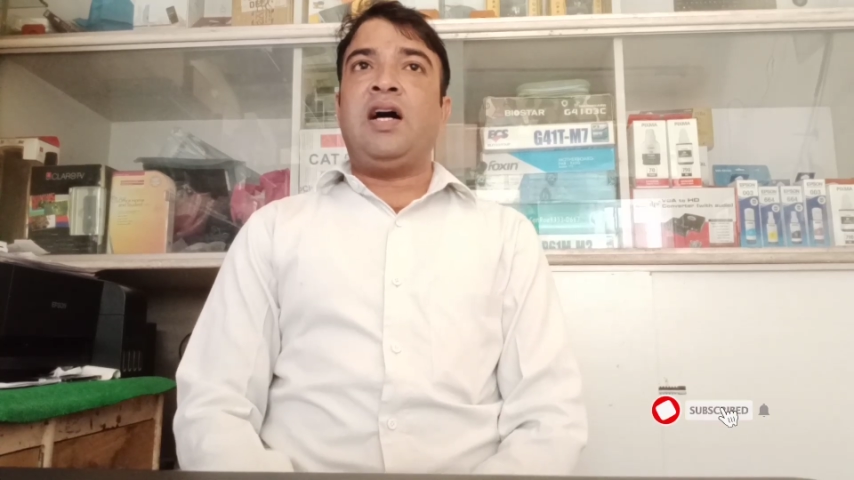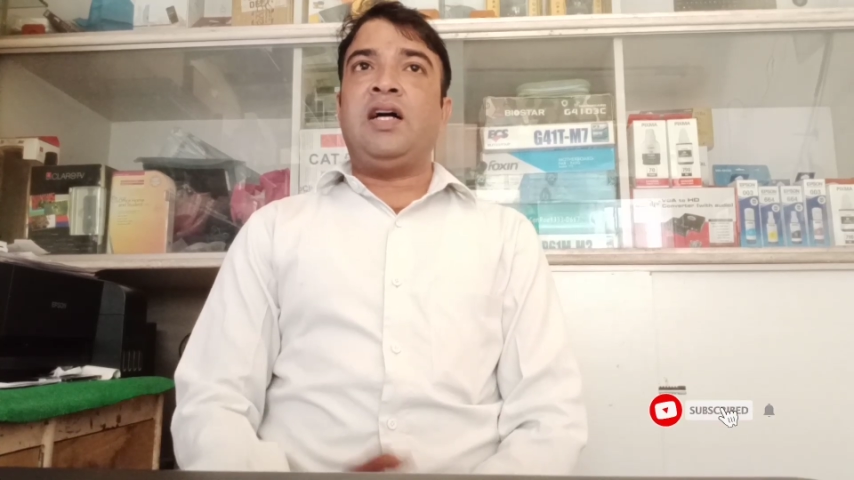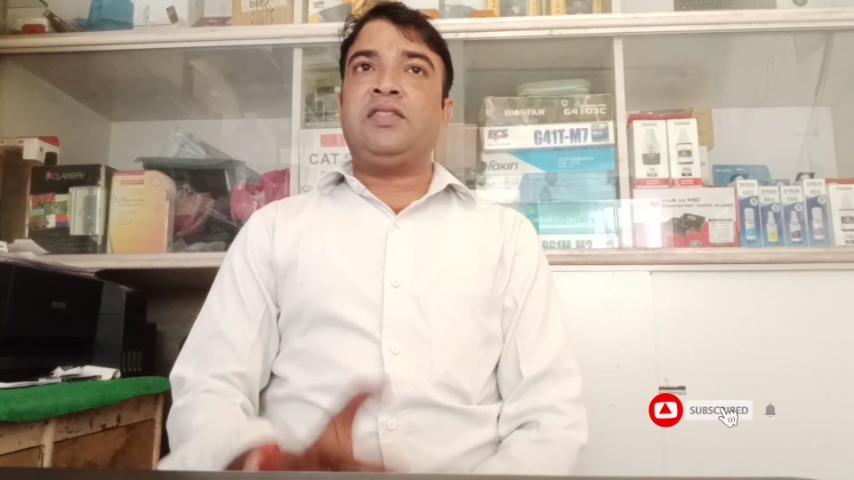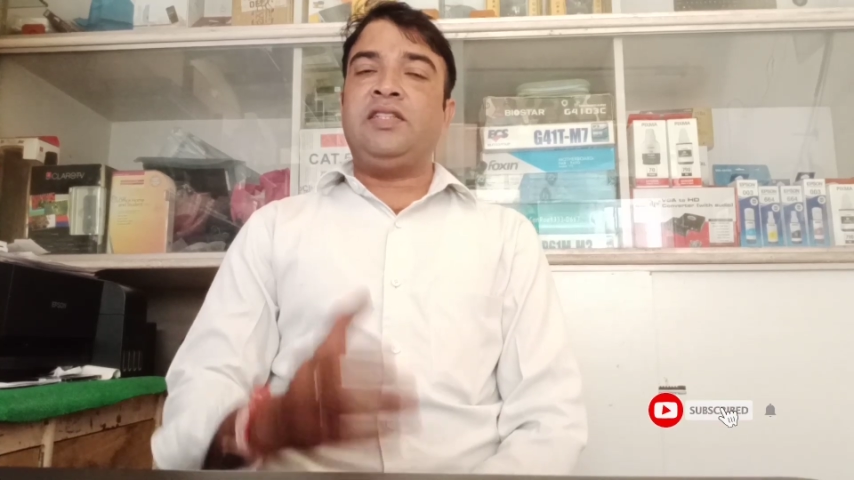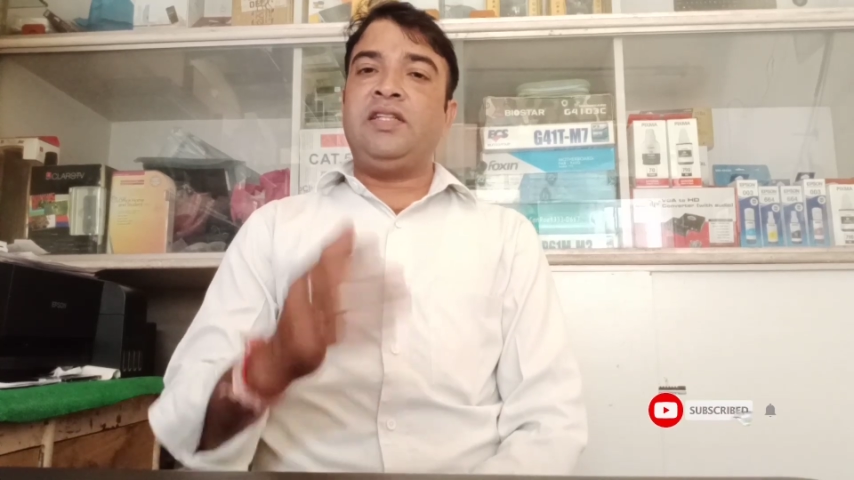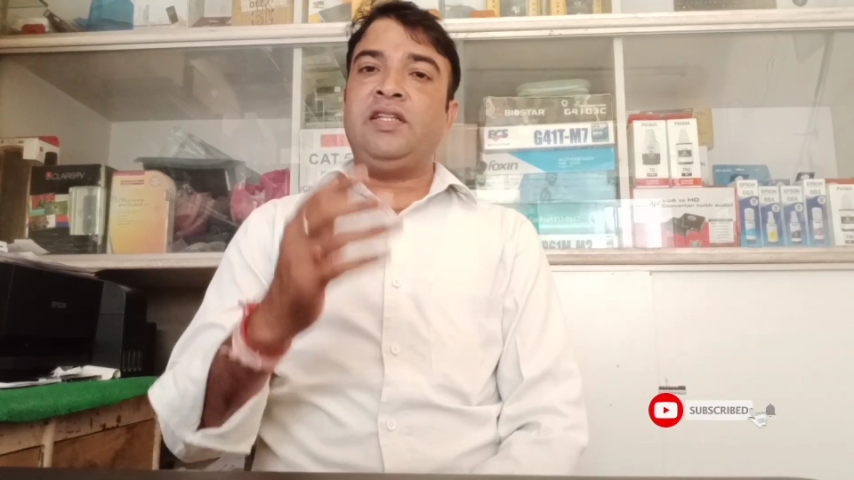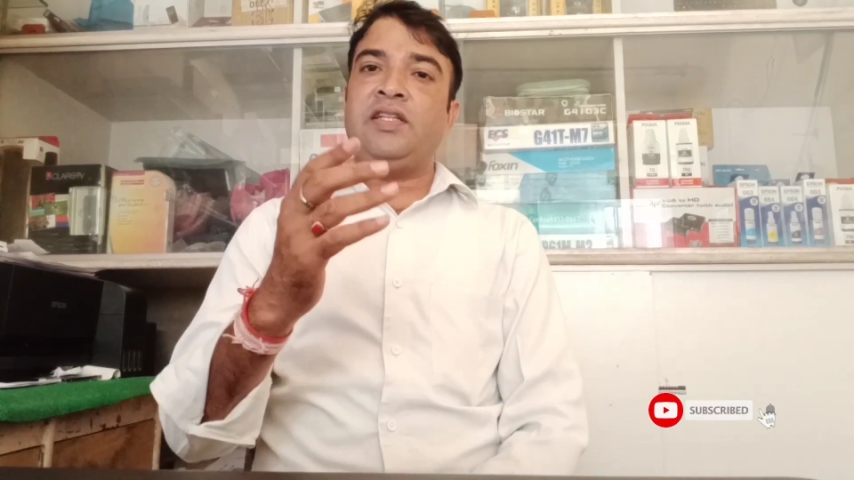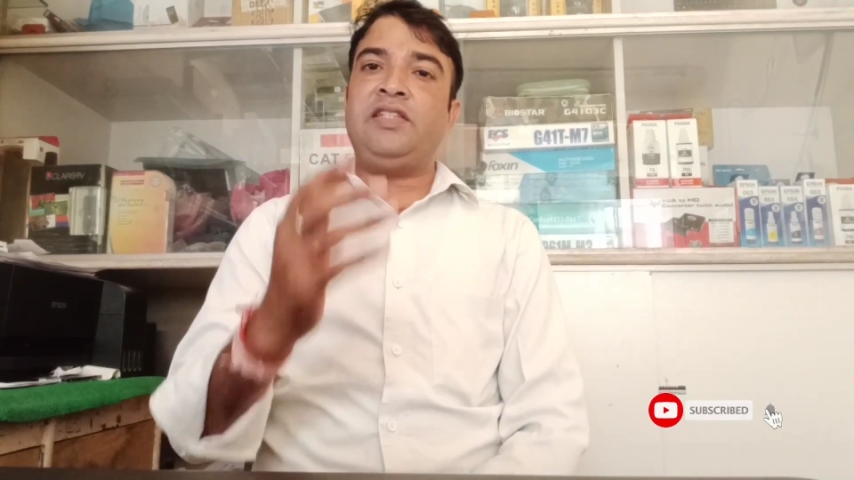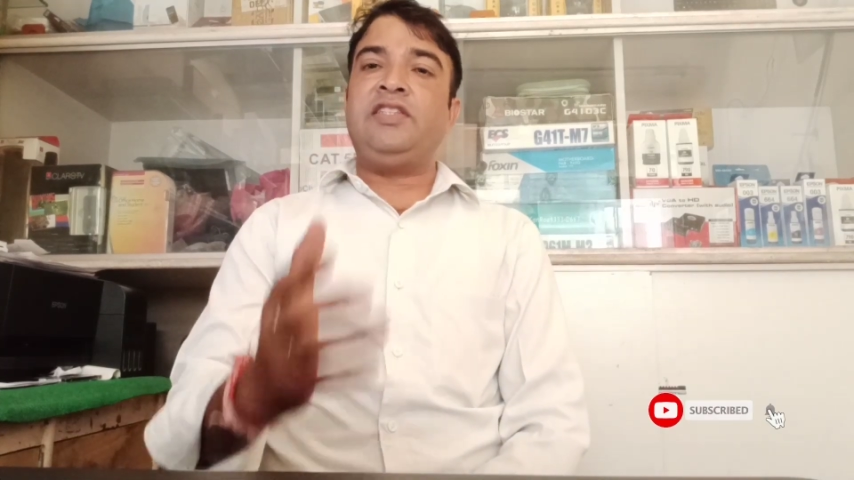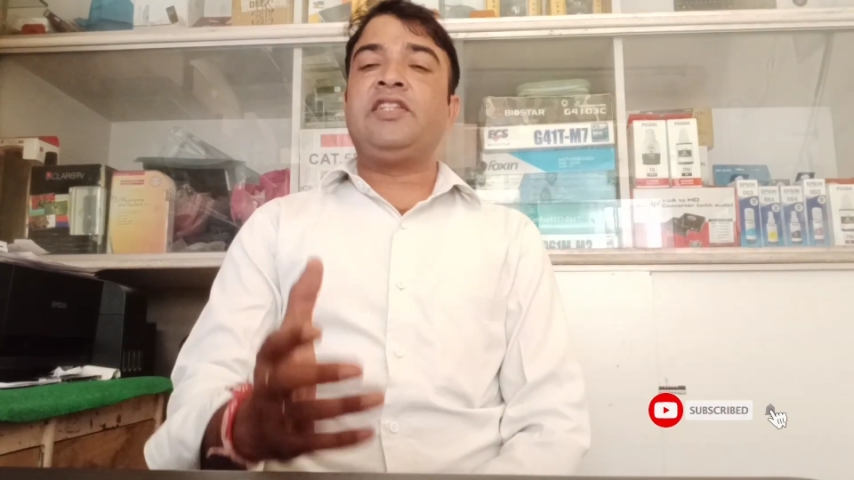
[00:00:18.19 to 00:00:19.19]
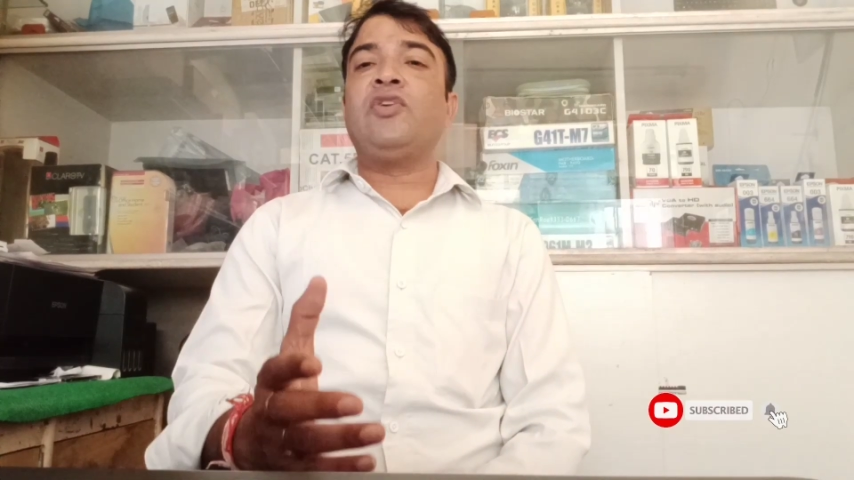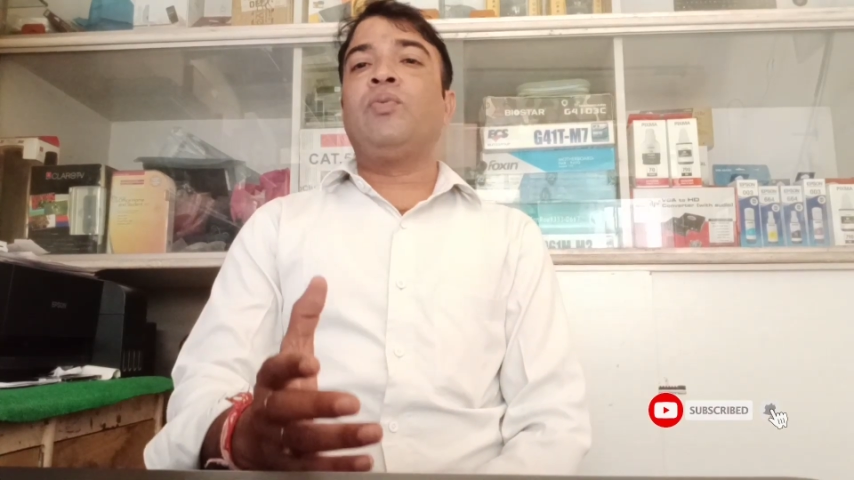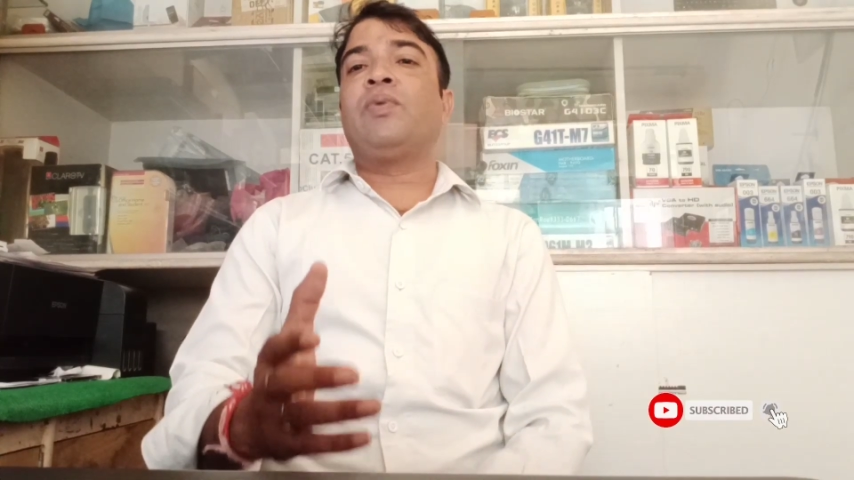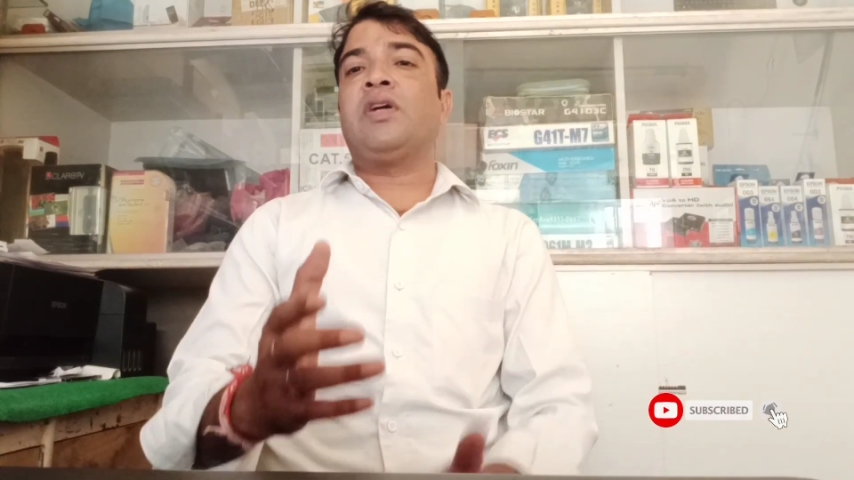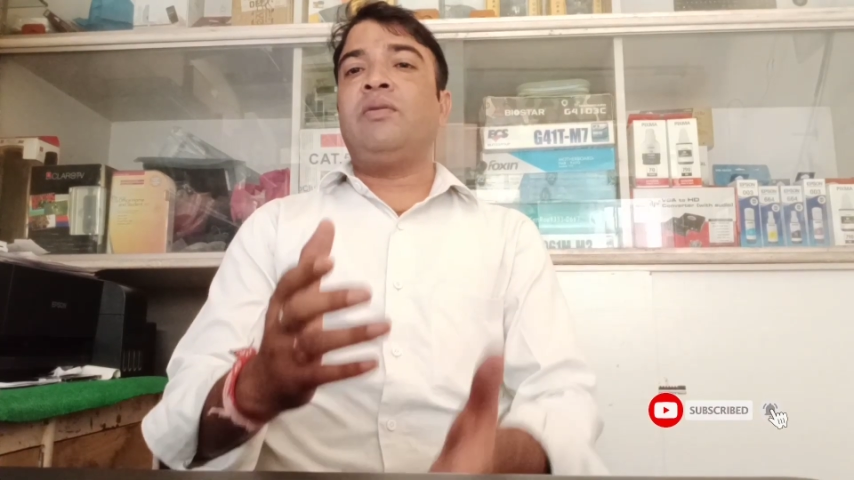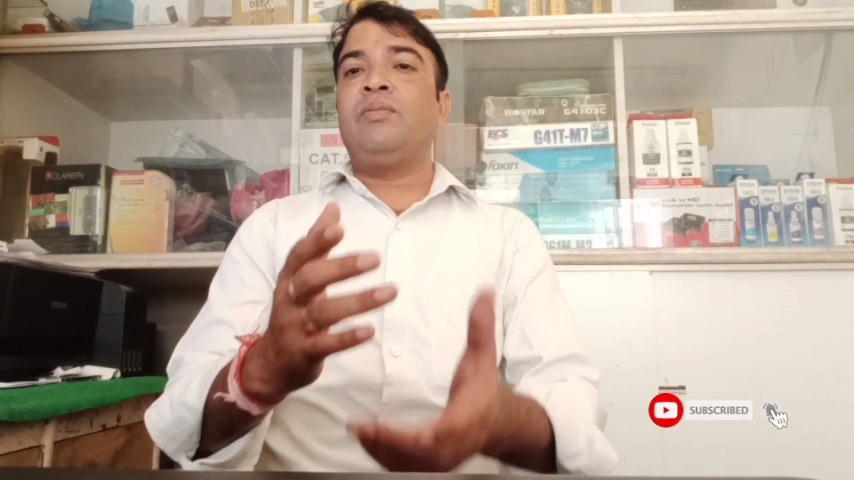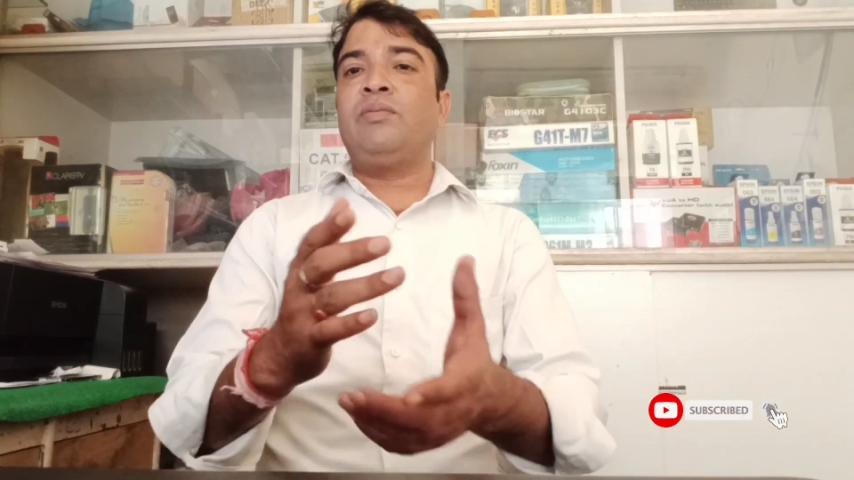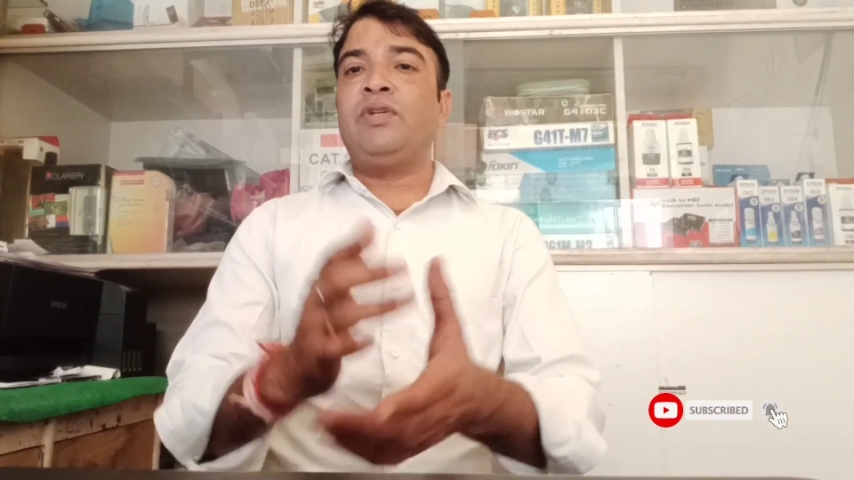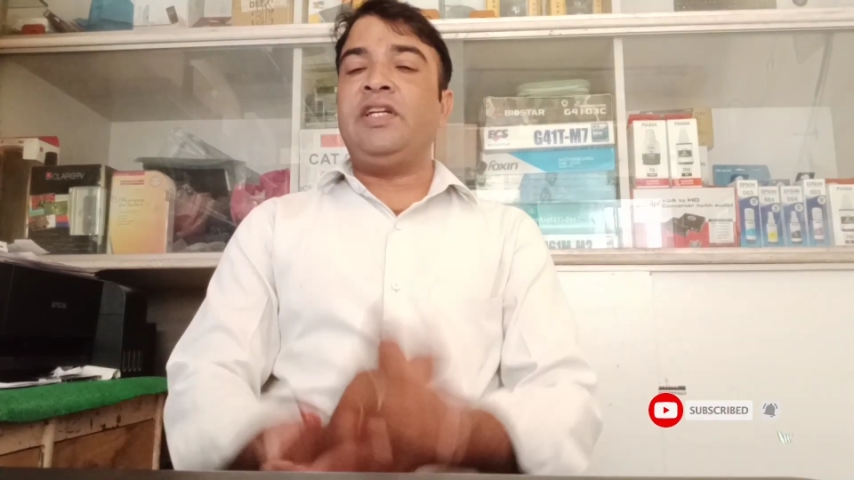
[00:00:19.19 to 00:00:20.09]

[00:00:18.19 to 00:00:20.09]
आज इसी के ऊपर हम